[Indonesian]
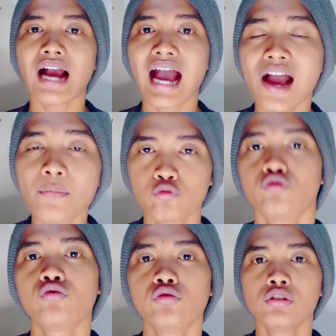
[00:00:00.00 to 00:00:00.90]

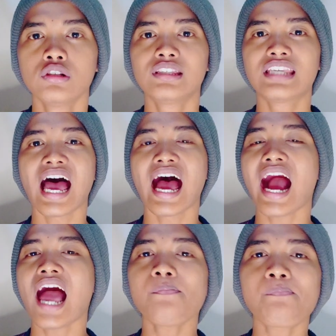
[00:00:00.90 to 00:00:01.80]
kamu
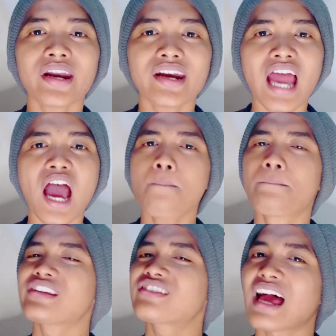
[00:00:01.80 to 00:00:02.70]
jangan pernah
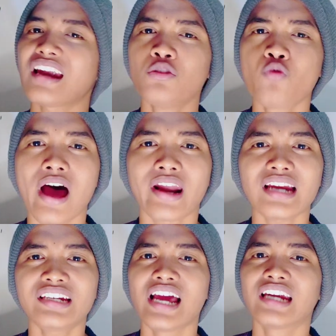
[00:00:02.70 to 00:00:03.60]

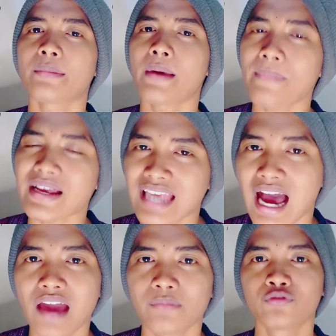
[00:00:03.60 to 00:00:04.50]
bersandiwara di hadapan
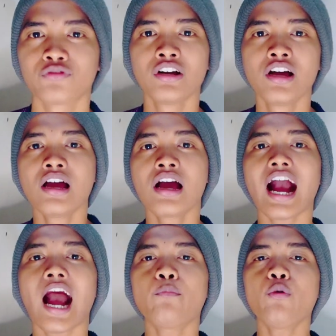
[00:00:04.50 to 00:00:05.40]
pasanganmu.
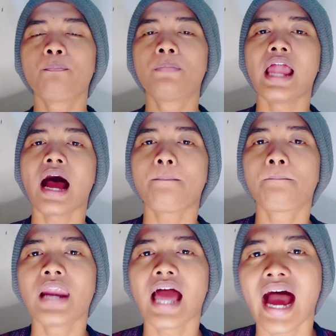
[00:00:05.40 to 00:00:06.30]
Kamu
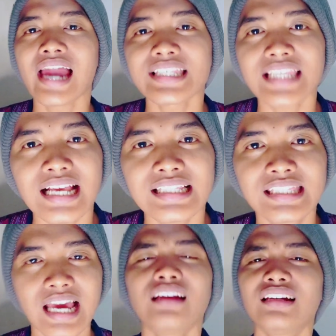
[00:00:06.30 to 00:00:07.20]
belak-belakan
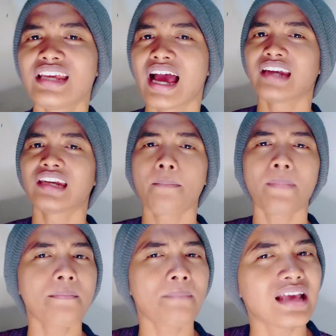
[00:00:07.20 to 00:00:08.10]
saja di
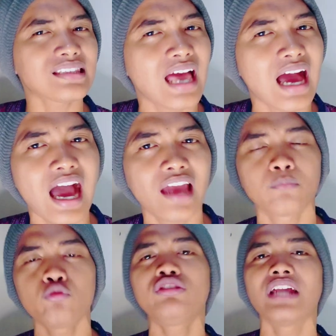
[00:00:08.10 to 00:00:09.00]
hadapan
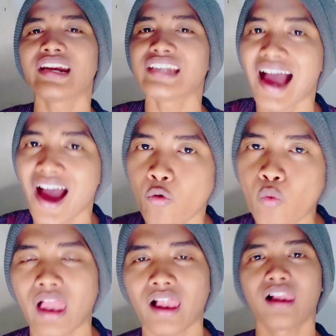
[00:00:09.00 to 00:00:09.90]
pasanganmu dari
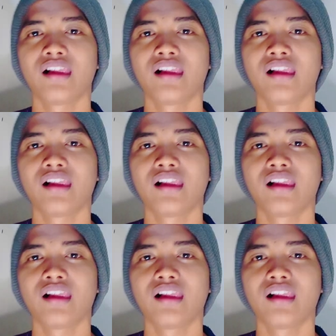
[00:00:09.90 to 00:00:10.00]
awal.